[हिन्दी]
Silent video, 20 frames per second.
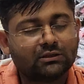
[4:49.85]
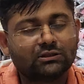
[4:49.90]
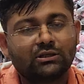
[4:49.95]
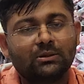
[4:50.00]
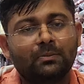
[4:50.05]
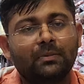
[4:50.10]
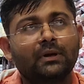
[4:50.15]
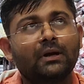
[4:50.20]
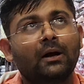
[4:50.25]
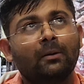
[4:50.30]

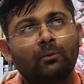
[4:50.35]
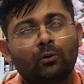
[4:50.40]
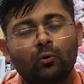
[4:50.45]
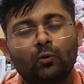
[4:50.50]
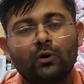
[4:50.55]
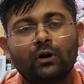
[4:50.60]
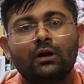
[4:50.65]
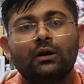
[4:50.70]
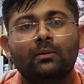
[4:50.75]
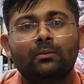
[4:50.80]
शिपिंग
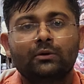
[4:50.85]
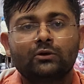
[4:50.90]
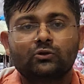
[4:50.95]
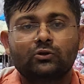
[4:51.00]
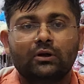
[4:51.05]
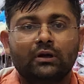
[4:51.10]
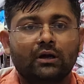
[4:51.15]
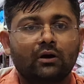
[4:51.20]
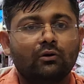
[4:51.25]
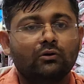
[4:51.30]
आपको ऑर्डर नंबर
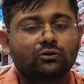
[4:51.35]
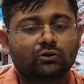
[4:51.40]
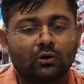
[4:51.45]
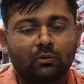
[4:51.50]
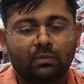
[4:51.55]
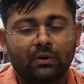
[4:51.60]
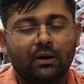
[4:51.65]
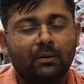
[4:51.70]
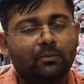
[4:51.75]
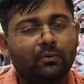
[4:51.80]
जो लिखा हो
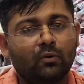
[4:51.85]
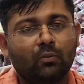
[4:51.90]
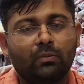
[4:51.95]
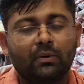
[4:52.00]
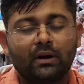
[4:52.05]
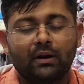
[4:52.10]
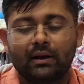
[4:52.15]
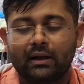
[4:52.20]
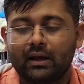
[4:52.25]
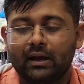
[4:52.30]
उसके ऊपर आप
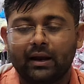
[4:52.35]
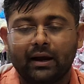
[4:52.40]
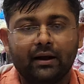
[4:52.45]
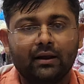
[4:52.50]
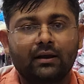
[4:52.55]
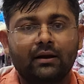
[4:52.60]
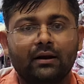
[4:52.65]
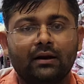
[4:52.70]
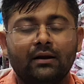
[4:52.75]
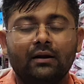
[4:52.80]
प्रॉपर
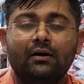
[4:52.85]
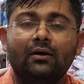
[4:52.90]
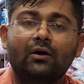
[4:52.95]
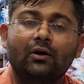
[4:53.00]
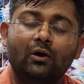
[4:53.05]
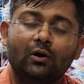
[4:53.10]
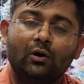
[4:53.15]
ऐड कर लेना